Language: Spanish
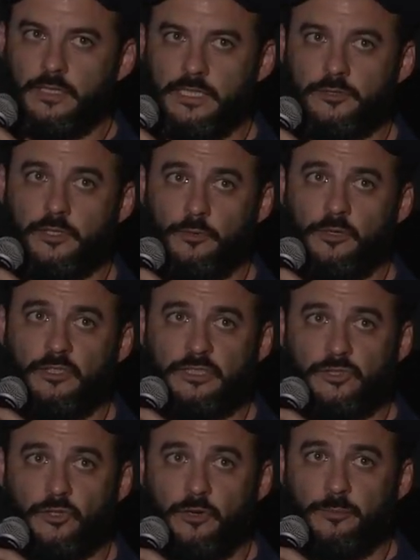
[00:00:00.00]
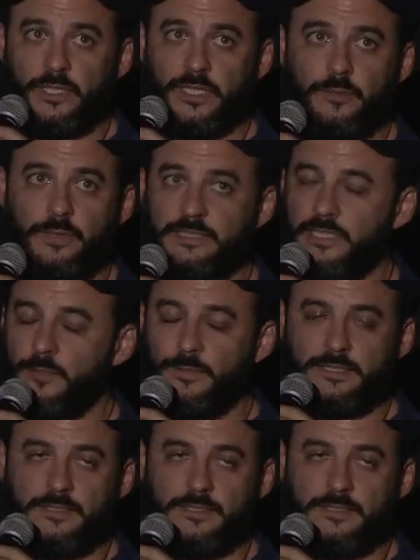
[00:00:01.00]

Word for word: El storyboard lo hice yo porque me parecía lo más